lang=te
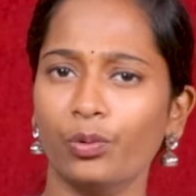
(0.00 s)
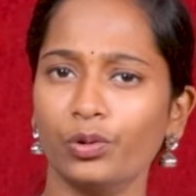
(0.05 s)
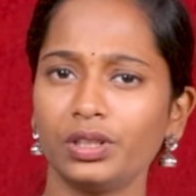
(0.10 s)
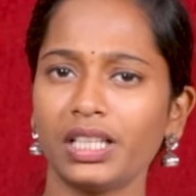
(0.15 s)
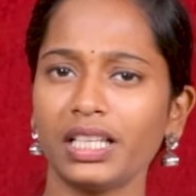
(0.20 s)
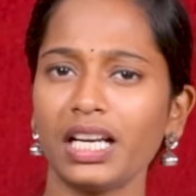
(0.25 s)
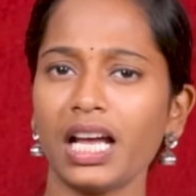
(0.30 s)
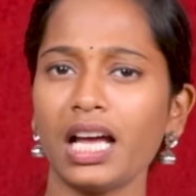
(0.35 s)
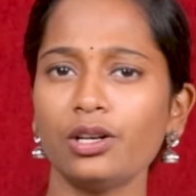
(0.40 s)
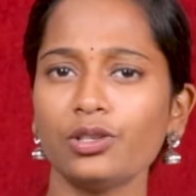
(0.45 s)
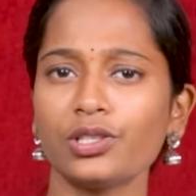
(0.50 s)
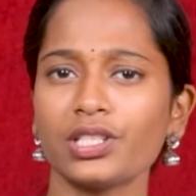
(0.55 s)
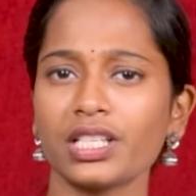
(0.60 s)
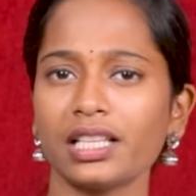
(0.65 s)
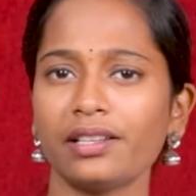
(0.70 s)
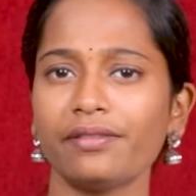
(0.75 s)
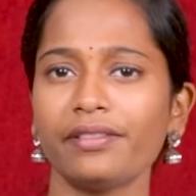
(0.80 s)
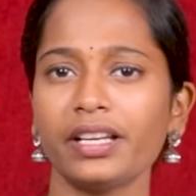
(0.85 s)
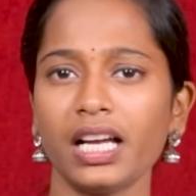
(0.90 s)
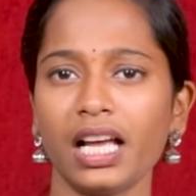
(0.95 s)
ఉత్తరాలు
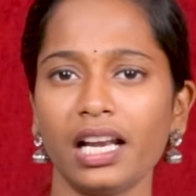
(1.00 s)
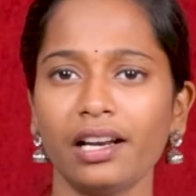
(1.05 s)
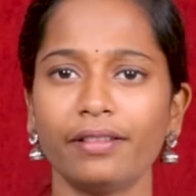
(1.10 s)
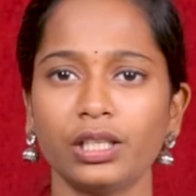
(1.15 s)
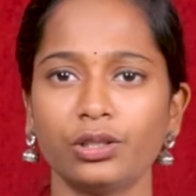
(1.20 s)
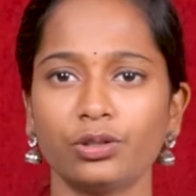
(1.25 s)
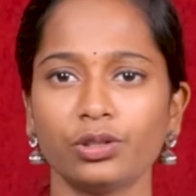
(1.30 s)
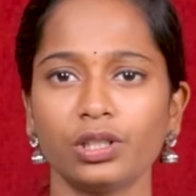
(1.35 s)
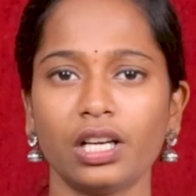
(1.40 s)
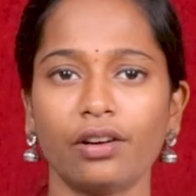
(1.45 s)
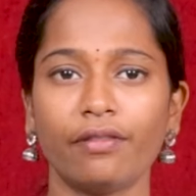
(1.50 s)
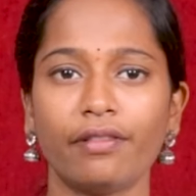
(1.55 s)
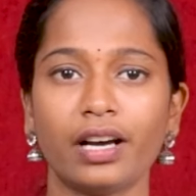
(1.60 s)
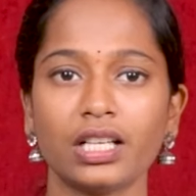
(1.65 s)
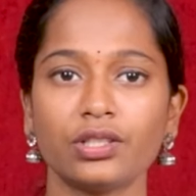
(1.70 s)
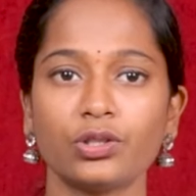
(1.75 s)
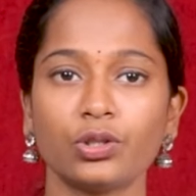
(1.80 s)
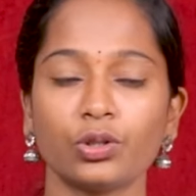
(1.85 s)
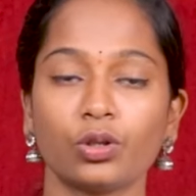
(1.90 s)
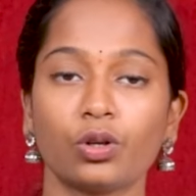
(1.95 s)
చదివే అలవాటున్న
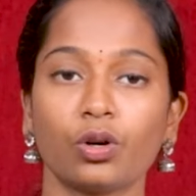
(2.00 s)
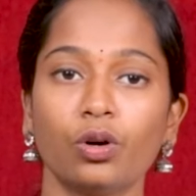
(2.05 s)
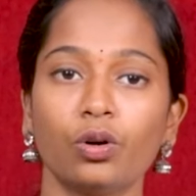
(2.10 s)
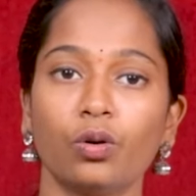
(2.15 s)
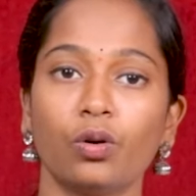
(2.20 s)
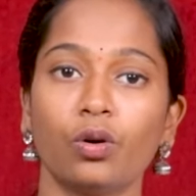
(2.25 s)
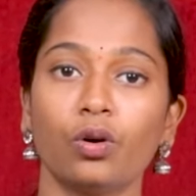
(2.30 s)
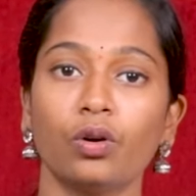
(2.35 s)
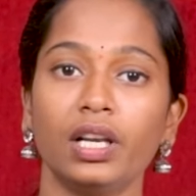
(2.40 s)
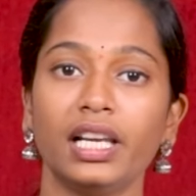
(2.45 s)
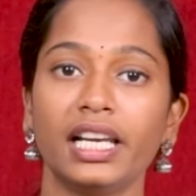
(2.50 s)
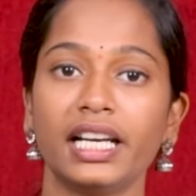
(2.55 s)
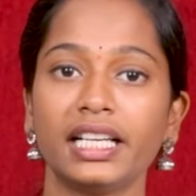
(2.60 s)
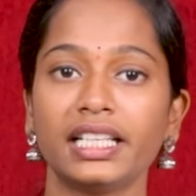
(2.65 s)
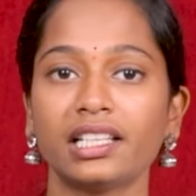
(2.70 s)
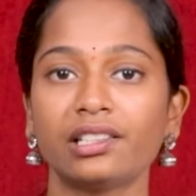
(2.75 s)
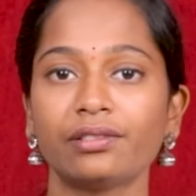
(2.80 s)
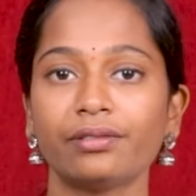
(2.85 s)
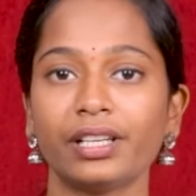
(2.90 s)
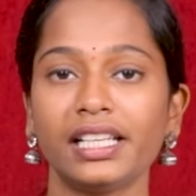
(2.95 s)
వాసుకు ఓ
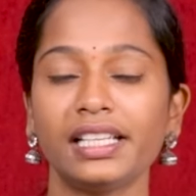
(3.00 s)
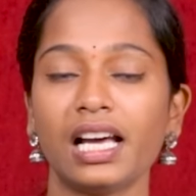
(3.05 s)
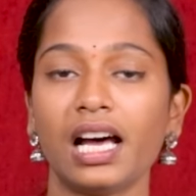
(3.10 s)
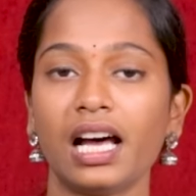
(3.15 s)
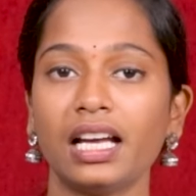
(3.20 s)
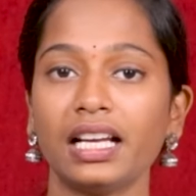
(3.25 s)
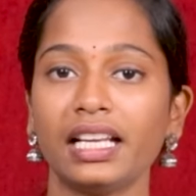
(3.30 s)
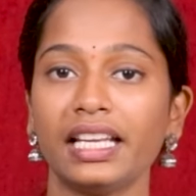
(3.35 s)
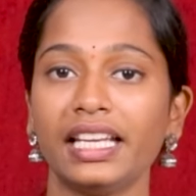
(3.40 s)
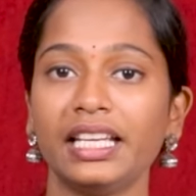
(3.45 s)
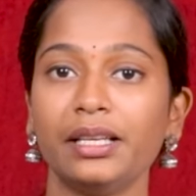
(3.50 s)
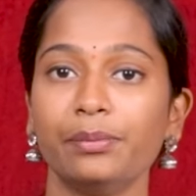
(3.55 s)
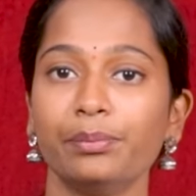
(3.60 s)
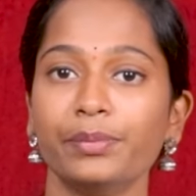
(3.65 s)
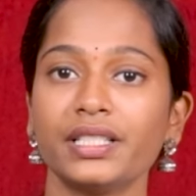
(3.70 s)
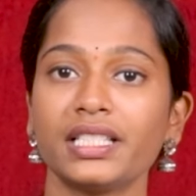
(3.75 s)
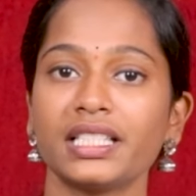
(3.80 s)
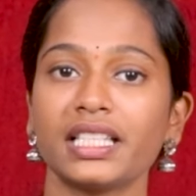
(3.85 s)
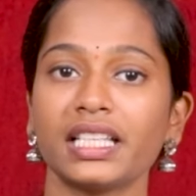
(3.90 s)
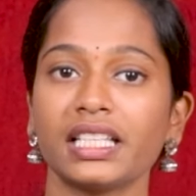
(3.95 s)
లెటర్ వల్ల ఈ
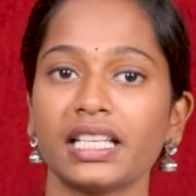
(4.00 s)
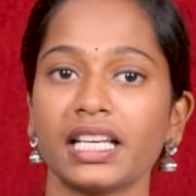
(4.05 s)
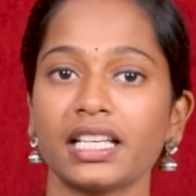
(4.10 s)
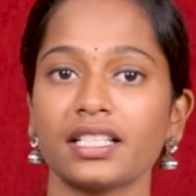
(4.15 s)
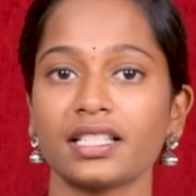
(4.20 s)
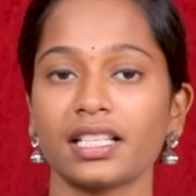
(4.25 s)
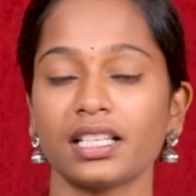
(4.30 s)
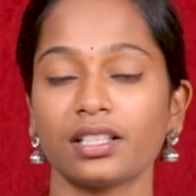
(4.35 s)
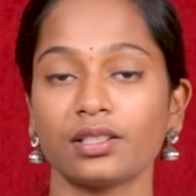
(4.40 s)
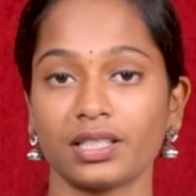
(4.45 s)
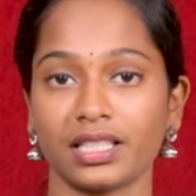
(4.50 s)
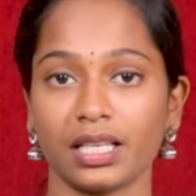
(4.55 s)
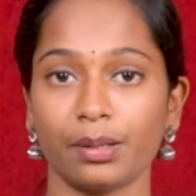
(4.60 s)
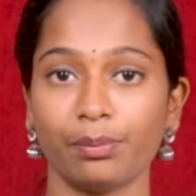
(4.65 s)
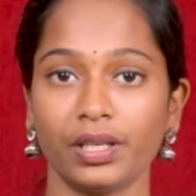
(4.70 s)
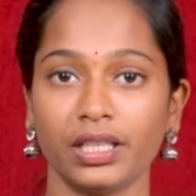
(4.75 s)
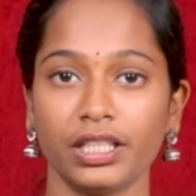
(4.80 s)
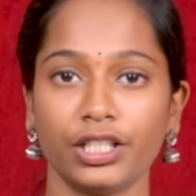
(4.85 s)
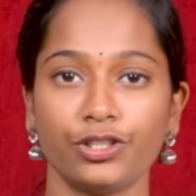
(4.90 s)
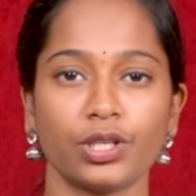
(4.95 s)
మిస్సింగ్ కేసులకు
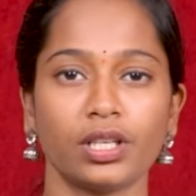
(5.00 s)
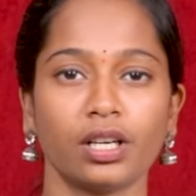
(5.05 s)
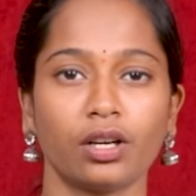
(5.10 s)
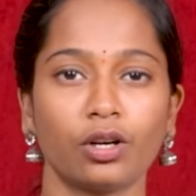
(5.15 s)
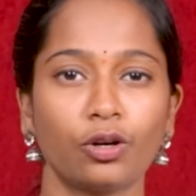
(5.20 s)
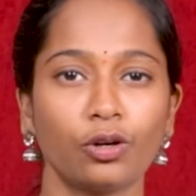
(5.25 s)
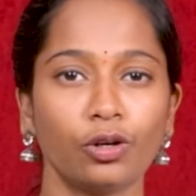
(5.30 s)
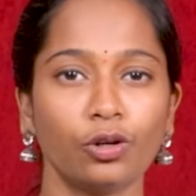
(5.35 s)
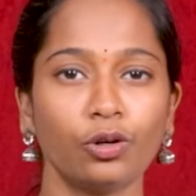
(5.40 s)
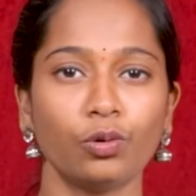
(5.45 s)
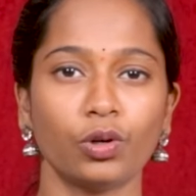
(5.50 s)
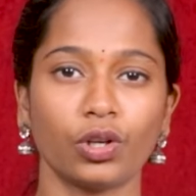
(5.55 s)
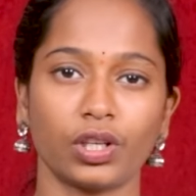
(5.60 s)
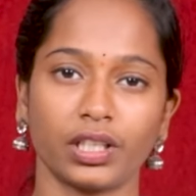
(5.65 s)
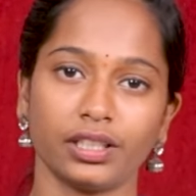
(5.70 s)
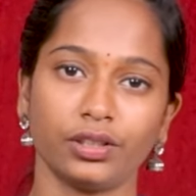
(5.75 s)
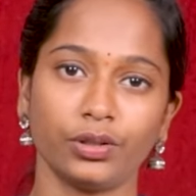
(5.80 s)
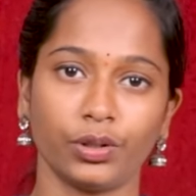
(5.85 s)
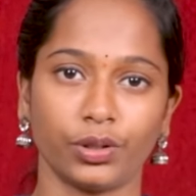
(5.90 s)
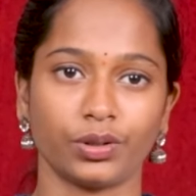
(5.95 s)
సంబంధించిన క్లూ
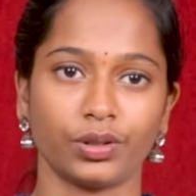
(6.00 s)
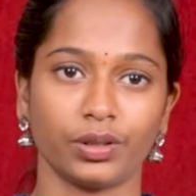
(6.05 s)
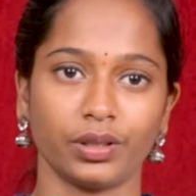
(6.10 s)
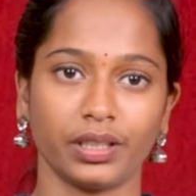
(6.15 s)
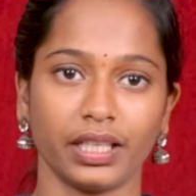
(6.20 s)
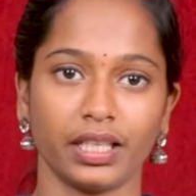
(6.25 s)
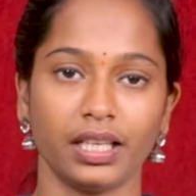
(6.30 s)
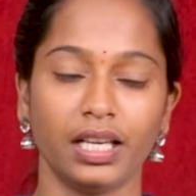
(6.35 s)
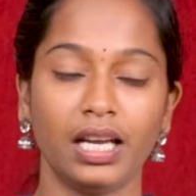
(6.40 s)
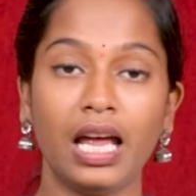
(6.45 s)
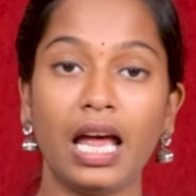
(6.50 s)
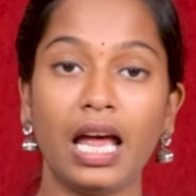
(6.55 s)
ఒకటి దొరుకుతుంది